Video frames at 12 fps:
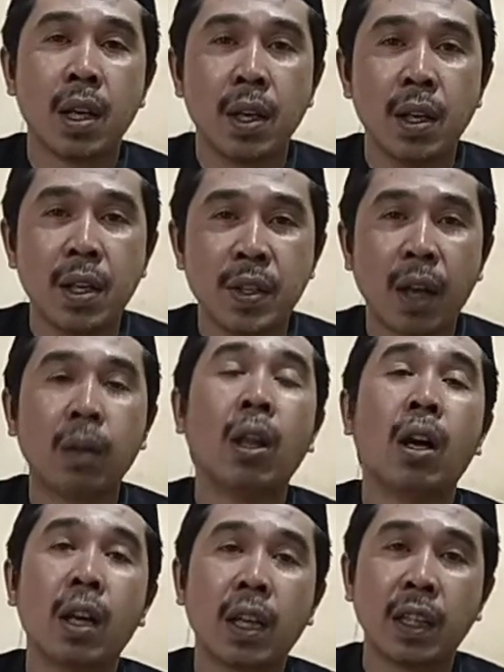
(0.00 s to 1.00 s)
Insya
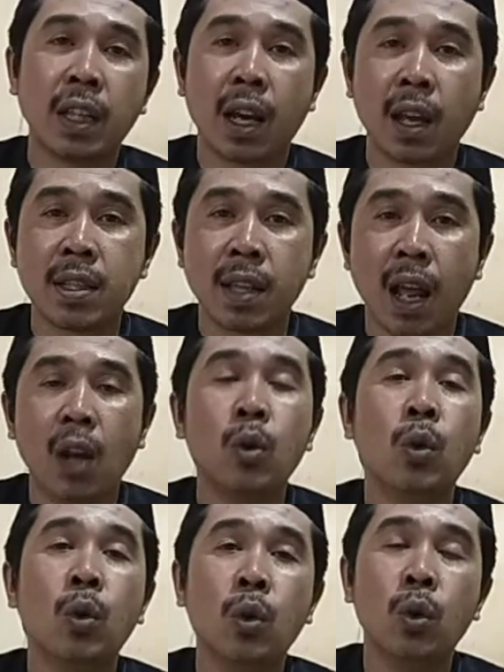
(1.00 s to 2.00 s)
Allah kita akan
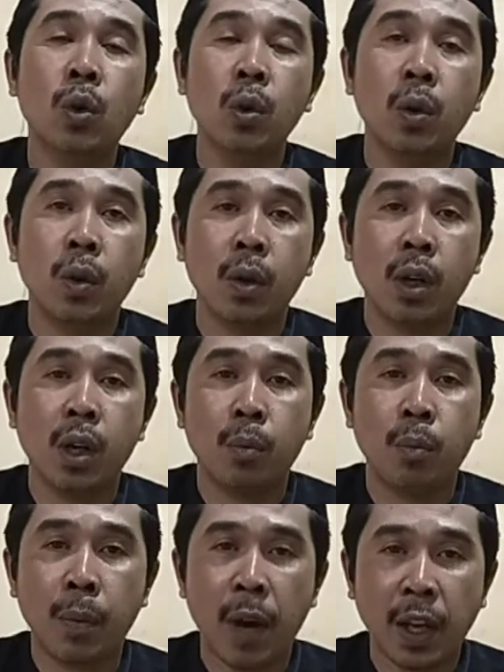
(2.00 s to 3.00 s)
selalu
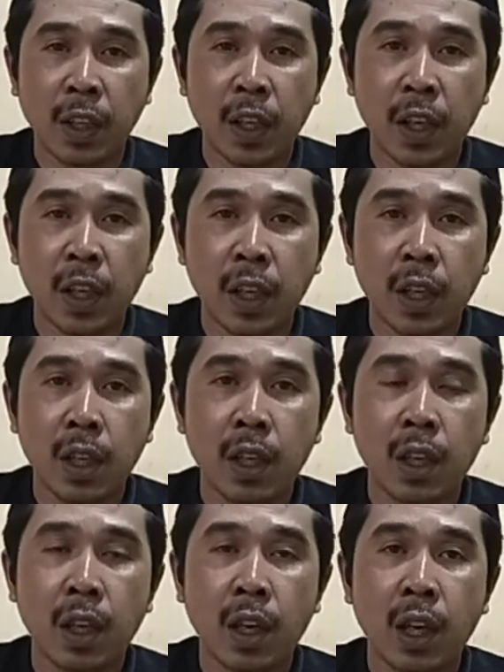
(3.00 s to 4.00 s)
berbagi
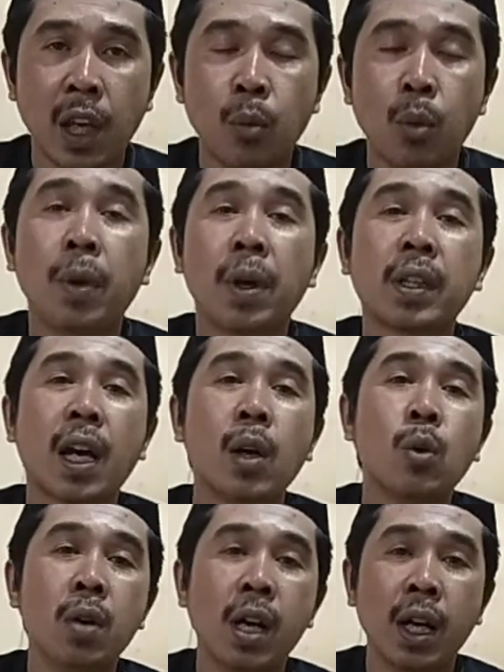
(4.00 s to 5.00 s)
ilmu
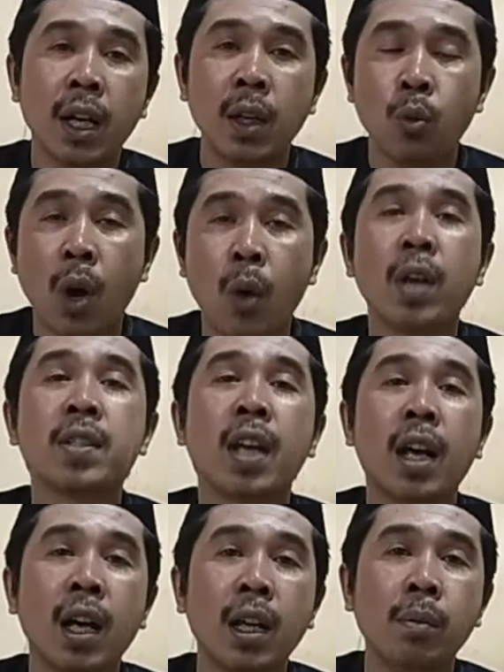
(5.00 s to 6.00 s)
pengetahuan,
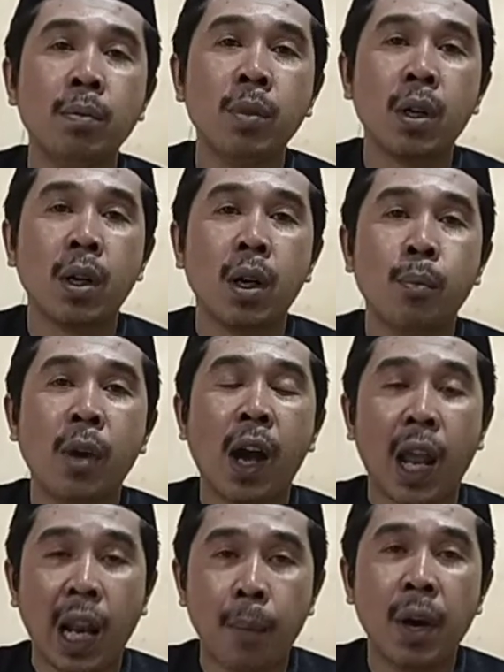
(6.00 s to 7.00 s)
wawasan,
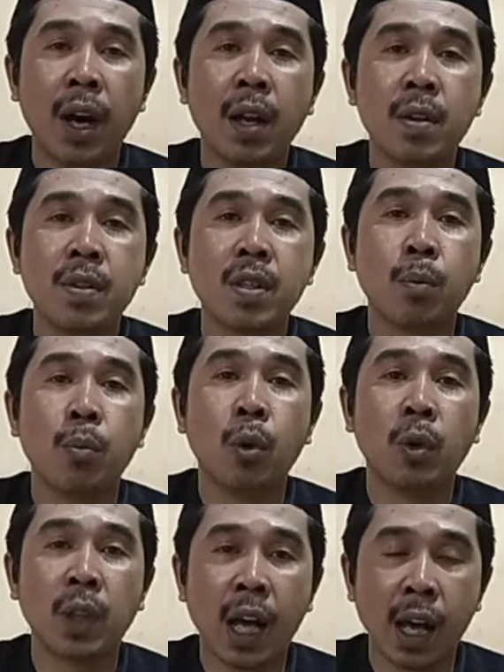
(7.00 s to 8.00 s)
pengalaman
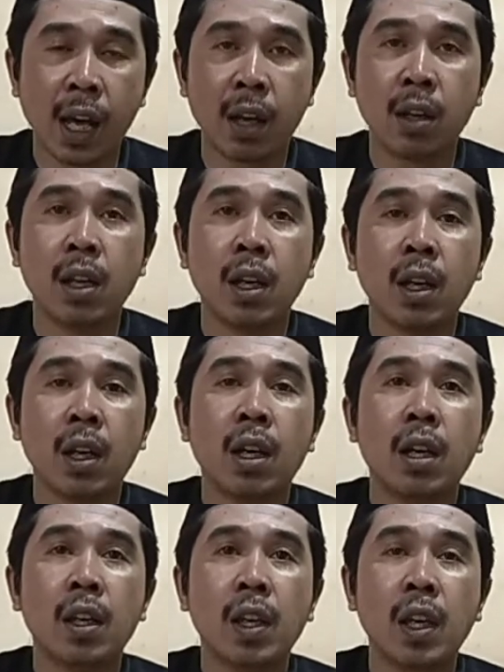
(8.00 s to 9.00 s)
seputar
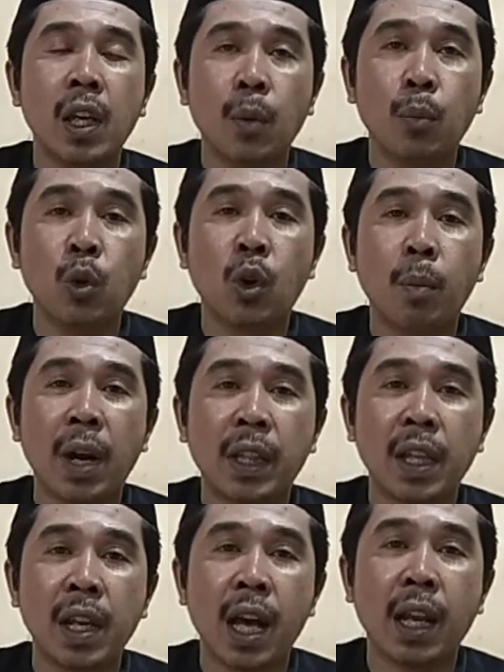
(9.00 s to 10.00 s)
ilmu
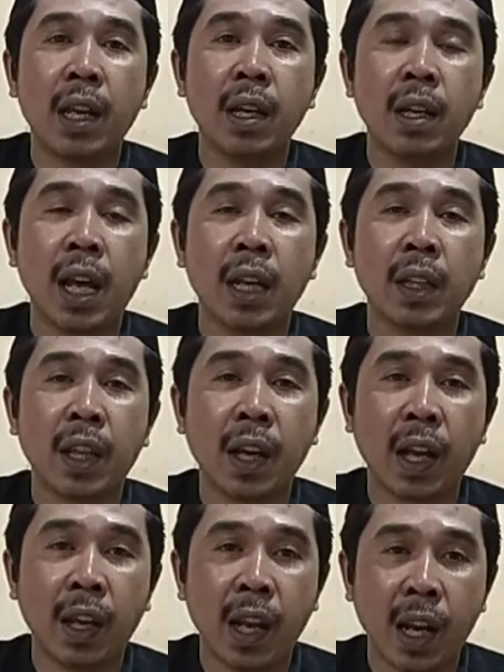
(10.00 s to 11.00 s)
kebatinan dan
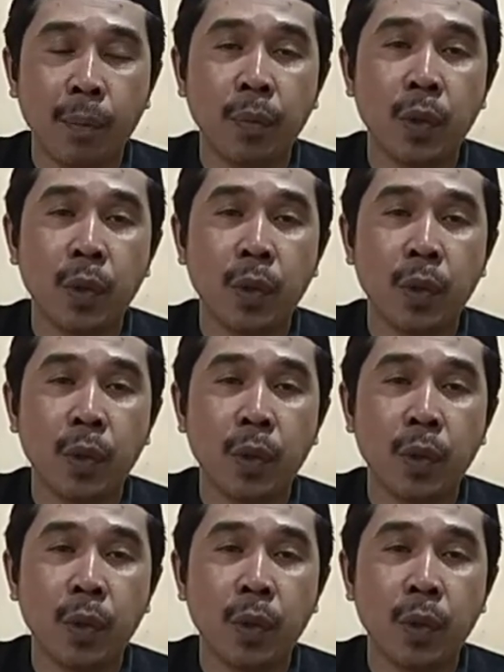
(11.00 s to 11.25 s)
tenaga dalam